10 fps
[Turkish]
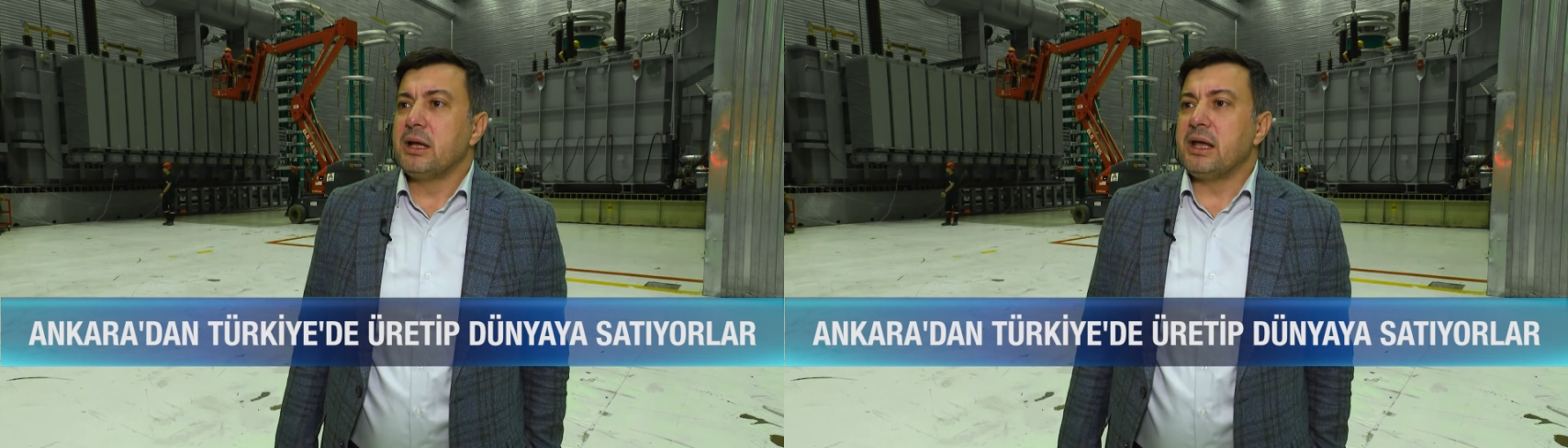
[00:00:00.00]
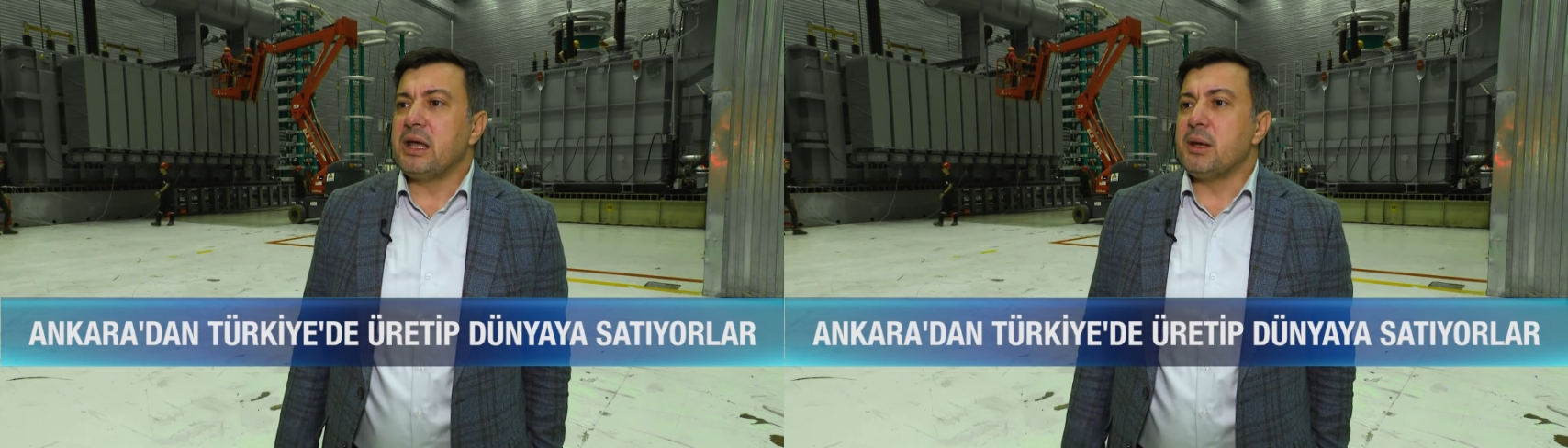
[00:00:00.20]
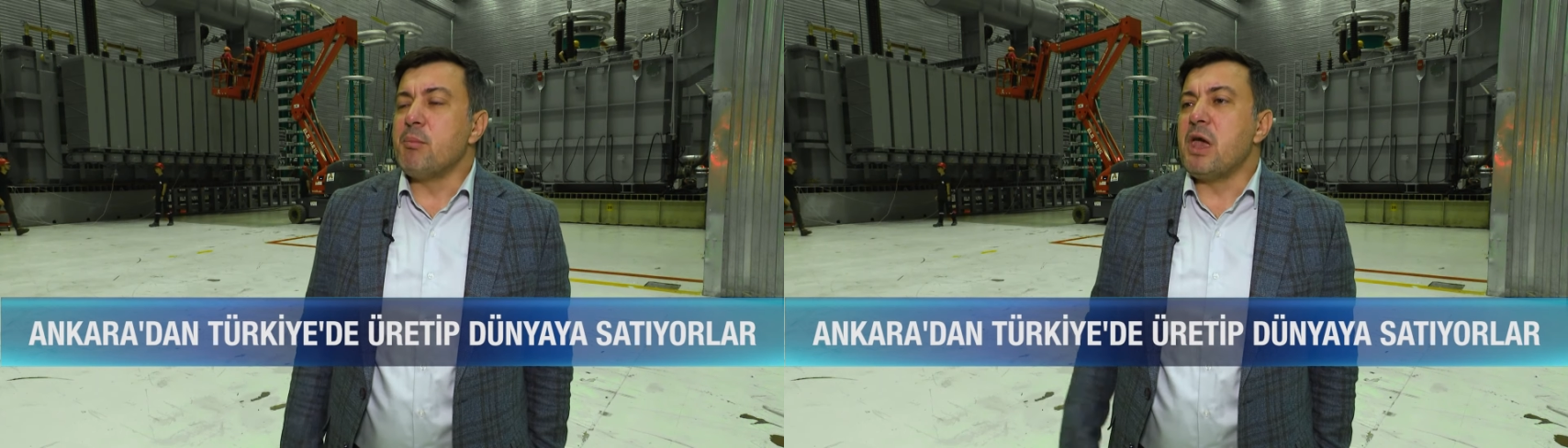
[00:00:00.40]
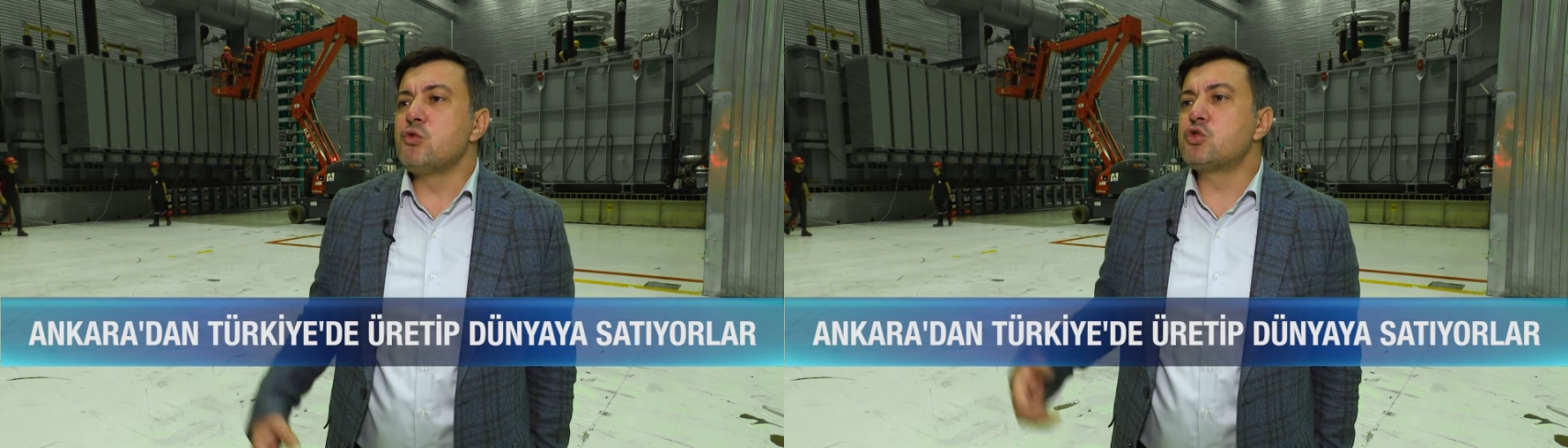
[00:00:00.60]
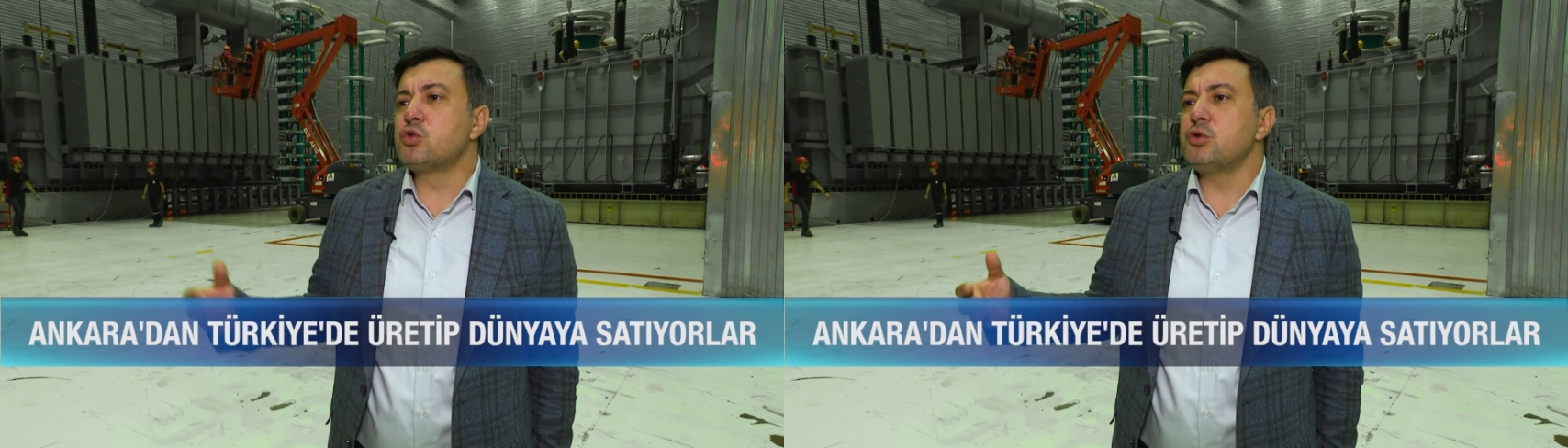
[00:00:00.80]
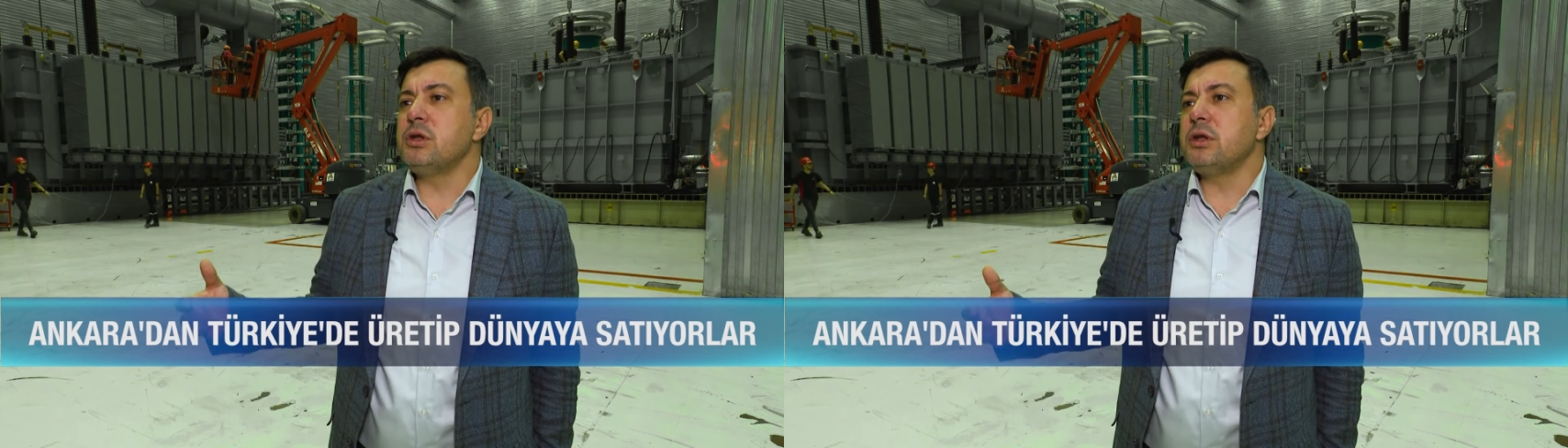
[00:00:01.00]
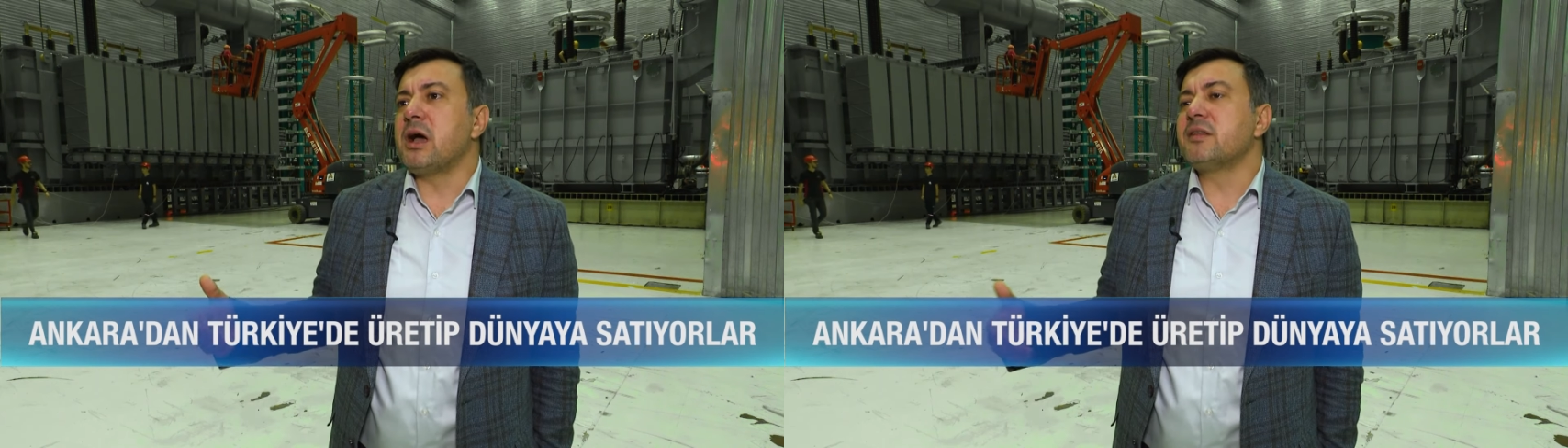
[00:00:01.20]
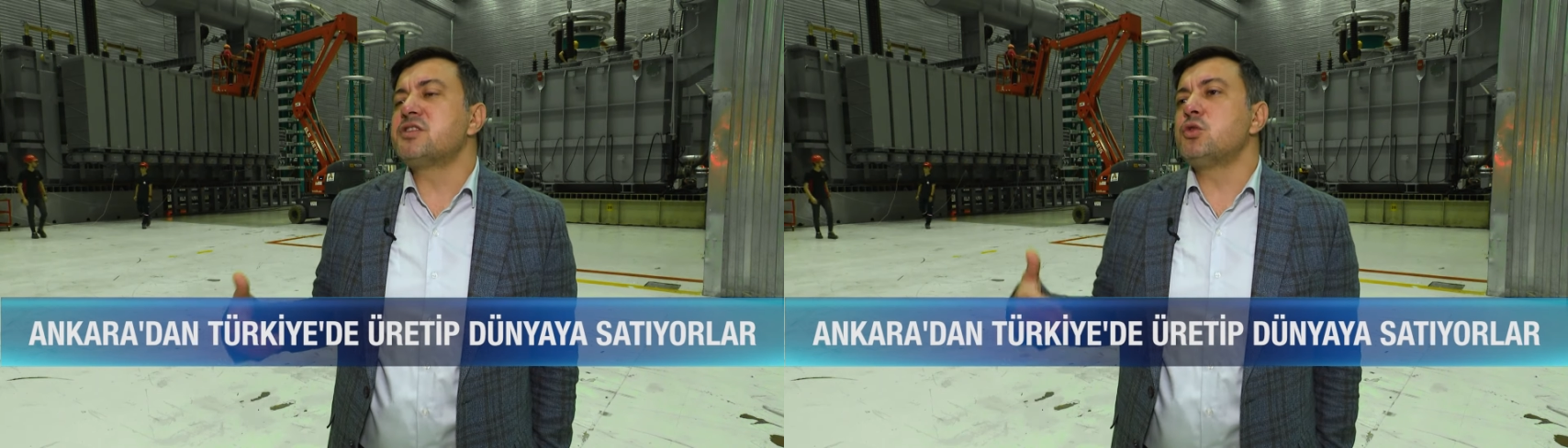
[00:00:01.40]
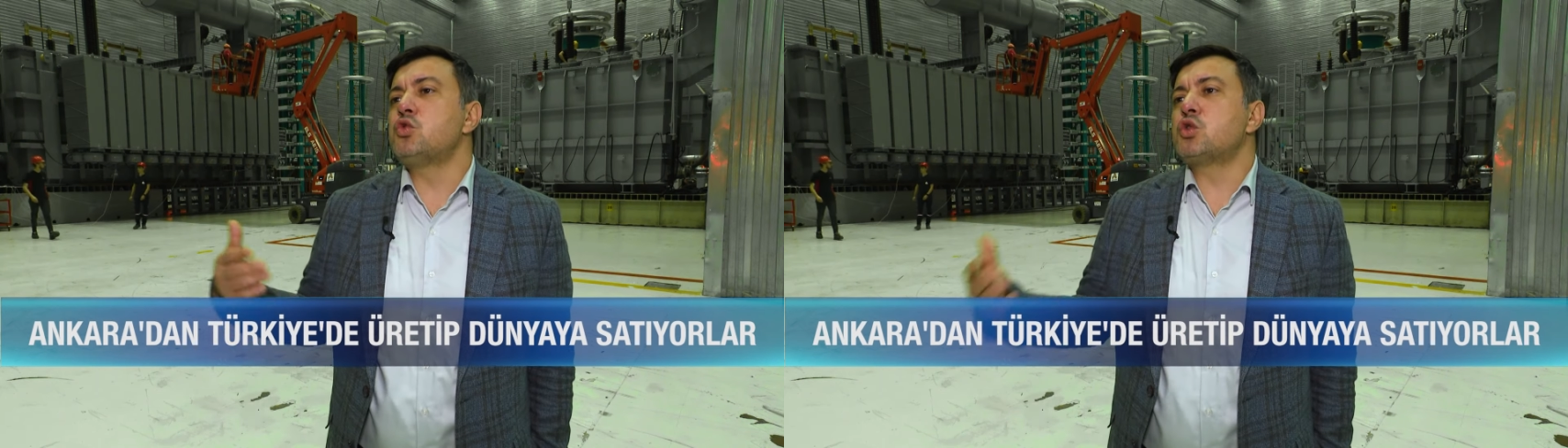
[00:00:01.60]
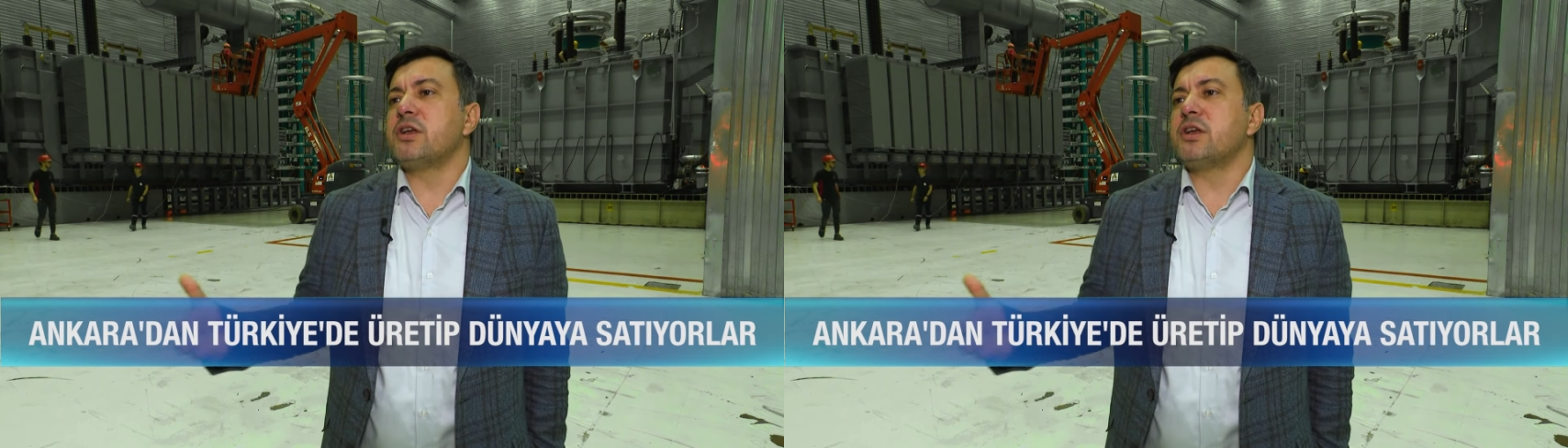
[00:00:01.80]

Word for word: e, mevcutun yaklaşık 3